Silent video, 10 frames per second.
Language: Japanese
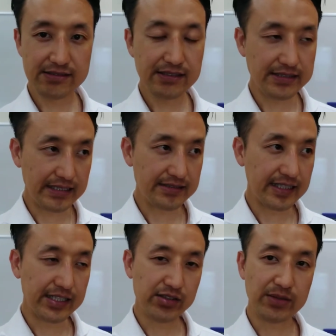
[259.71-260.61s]
ついです
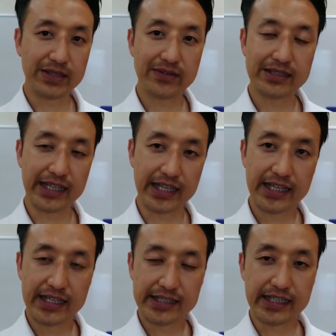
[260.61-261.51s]
ね、あの、今まで
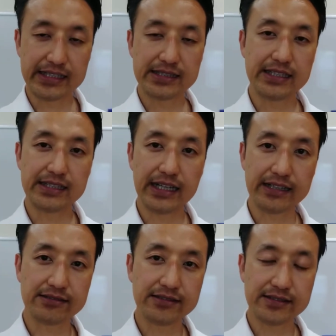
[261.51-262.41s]
やって
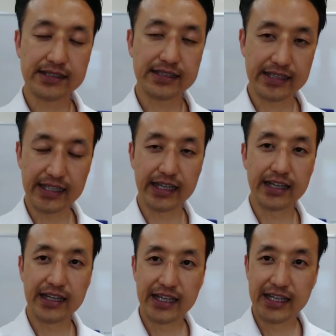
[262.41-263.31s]
た癖
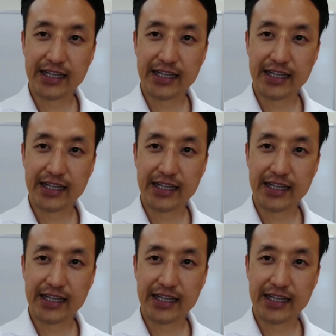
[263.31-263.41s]
で、